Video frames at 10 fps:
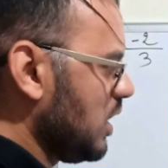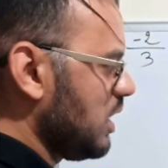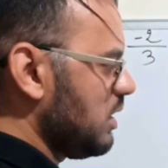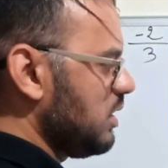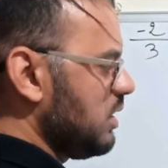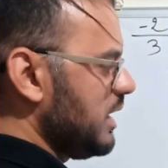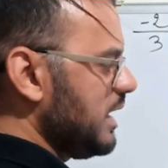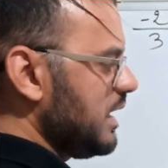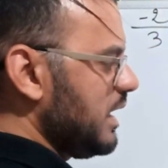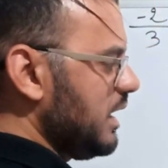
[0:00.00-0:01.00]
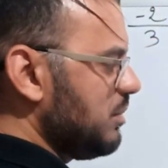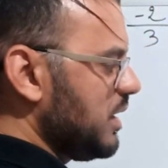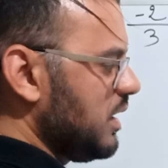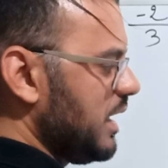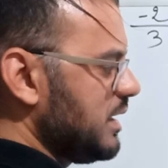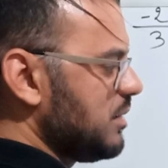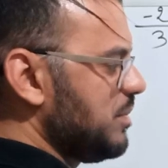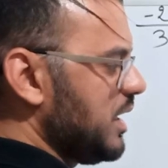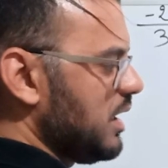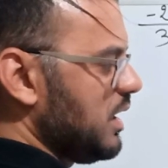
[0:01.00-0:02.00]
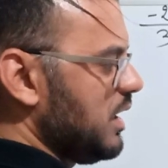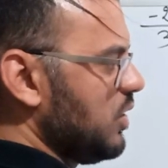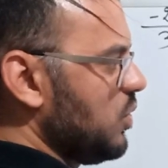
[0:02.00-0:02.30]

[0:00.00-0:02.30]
آه، لدينا العبارة العدد بي اللي